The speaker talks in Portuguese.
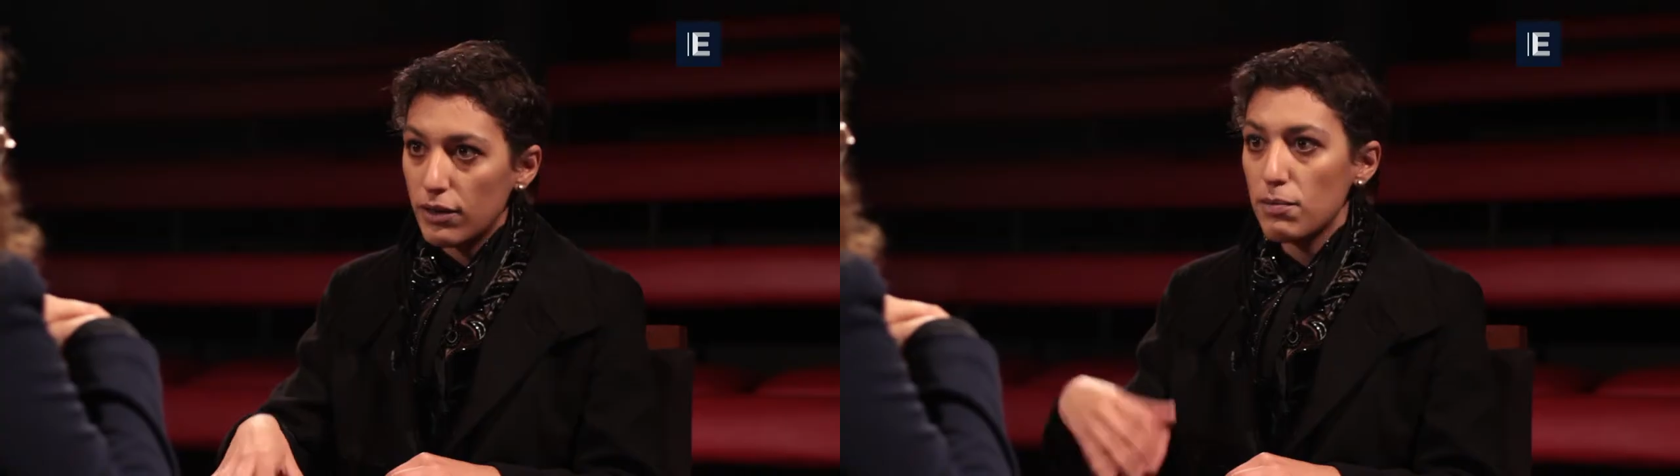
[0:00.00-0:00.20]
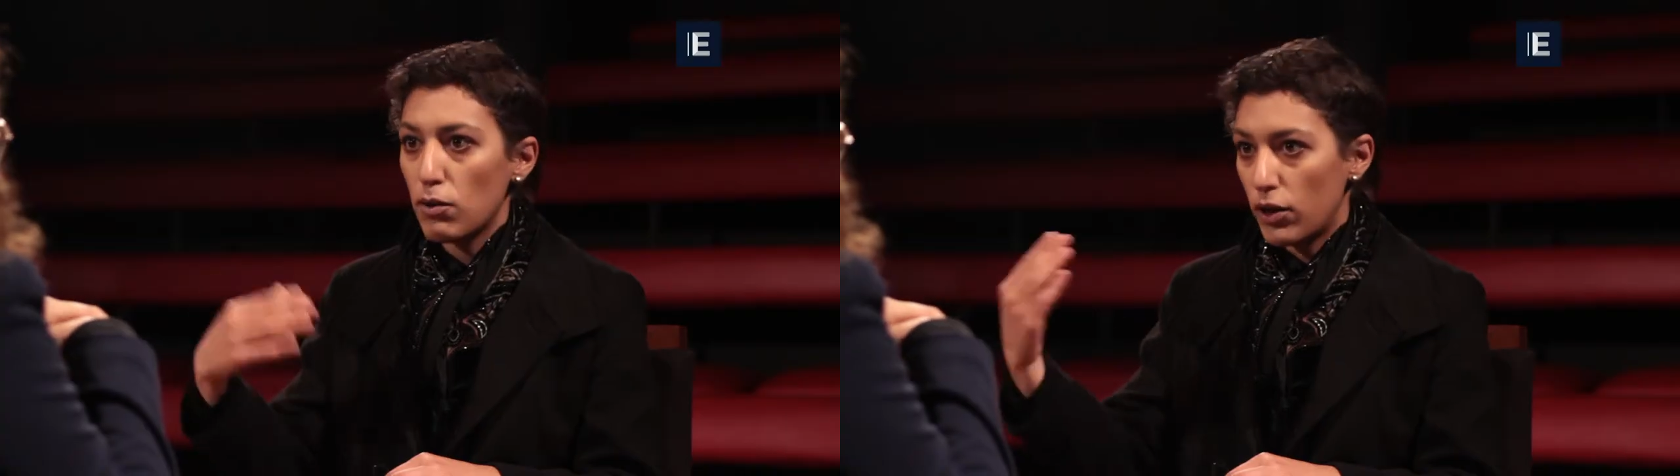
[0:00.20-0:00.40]

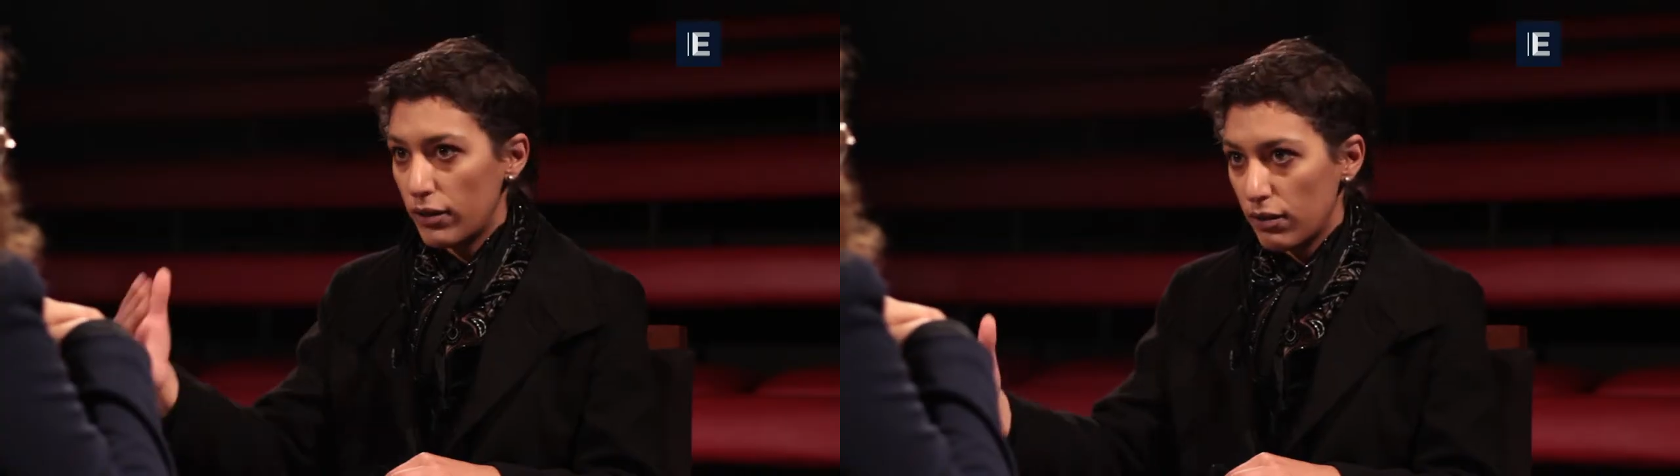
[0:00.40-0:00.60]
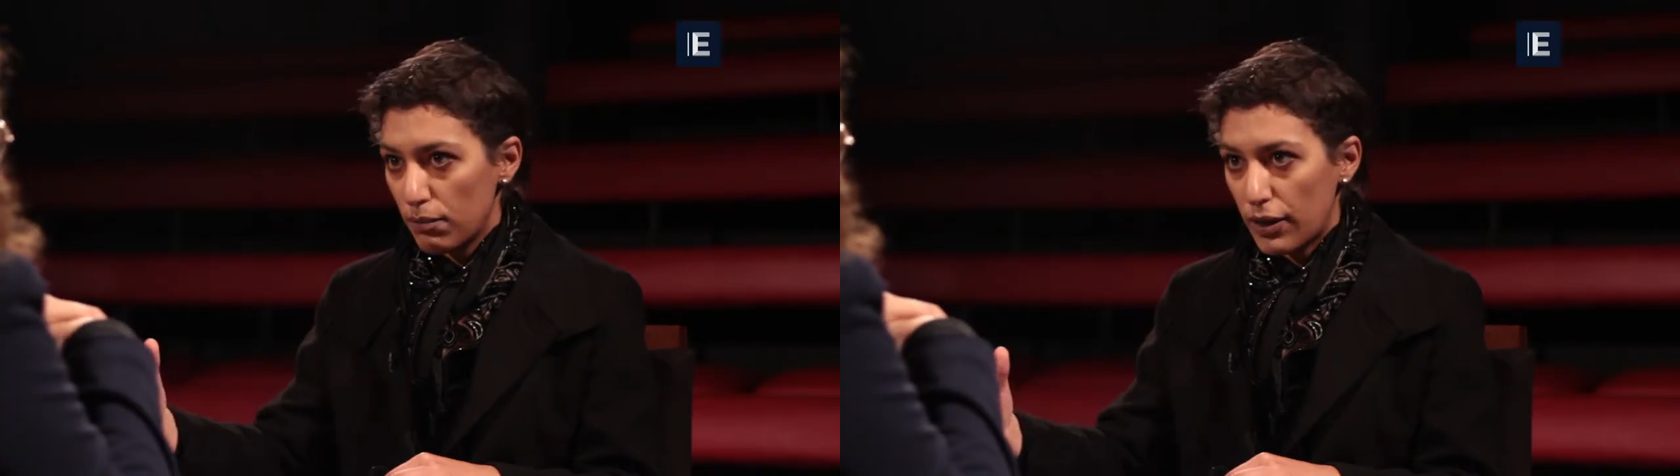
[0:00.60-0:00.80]

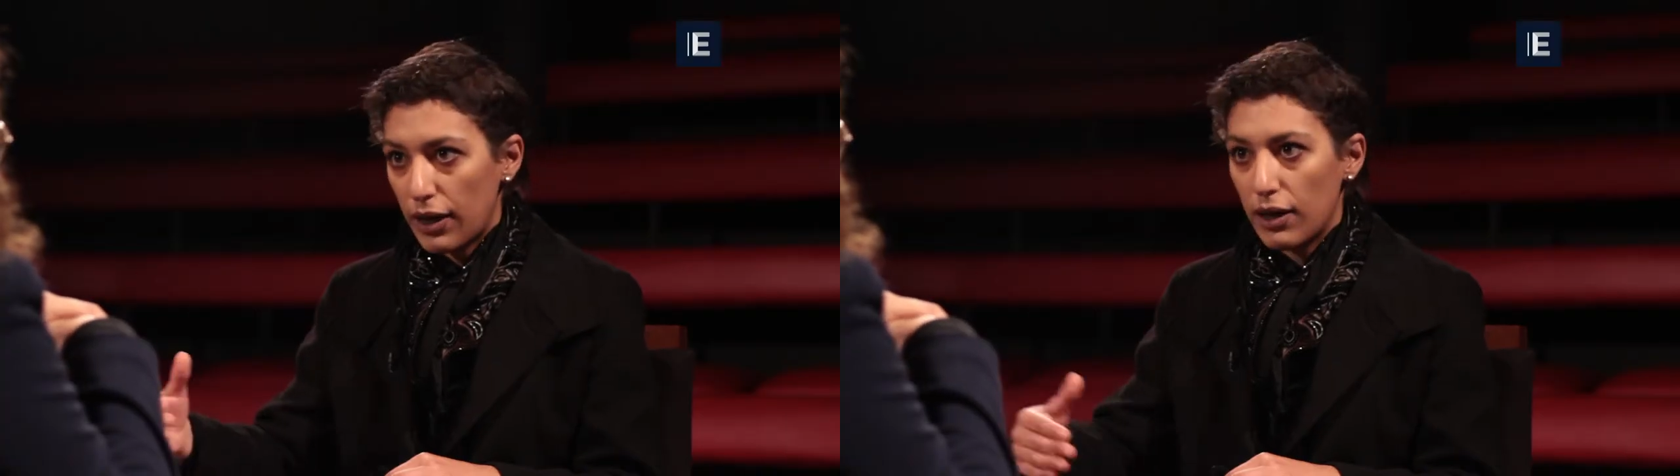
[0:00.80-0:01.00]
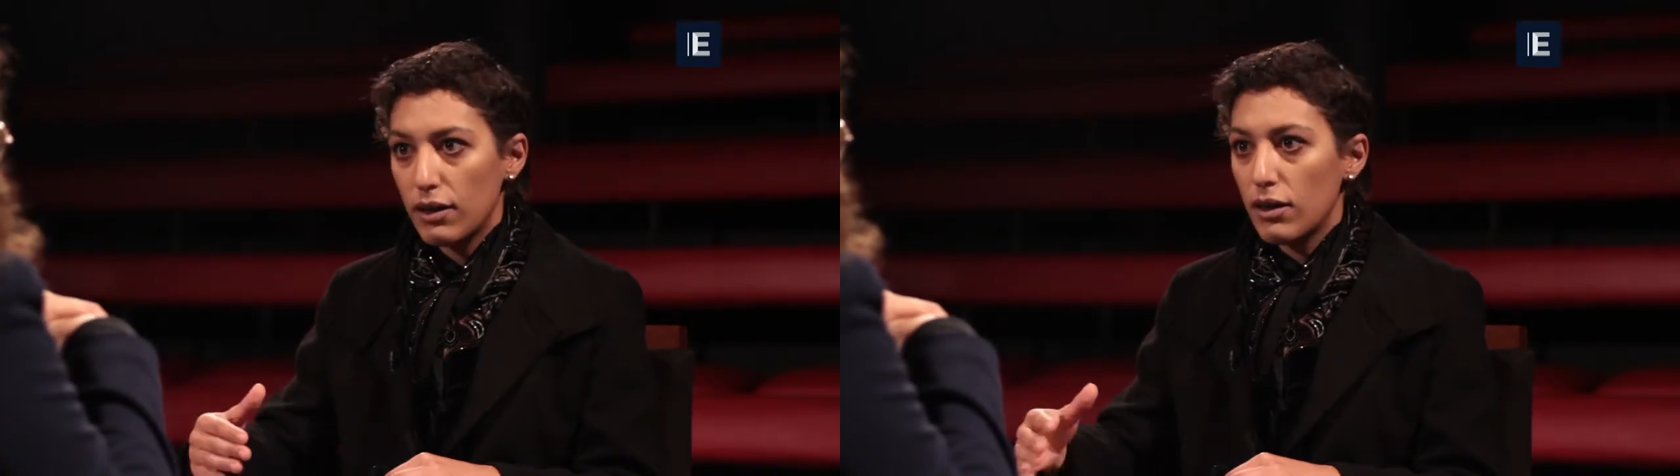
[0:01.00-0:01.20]
exporta
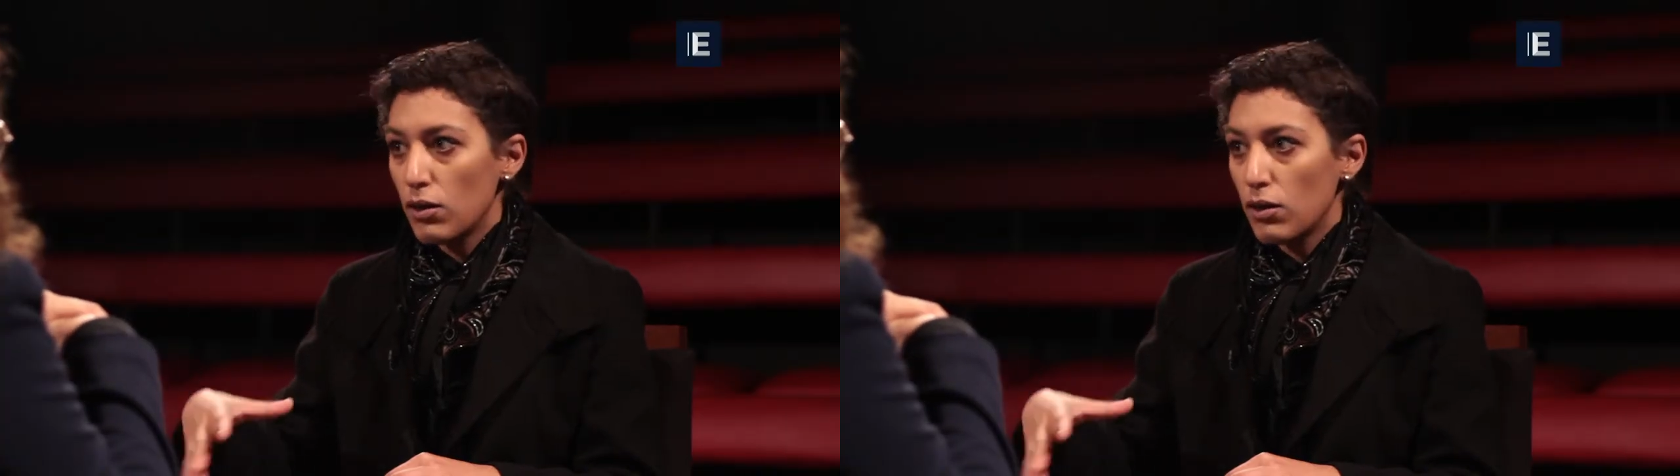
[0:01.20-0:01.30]
para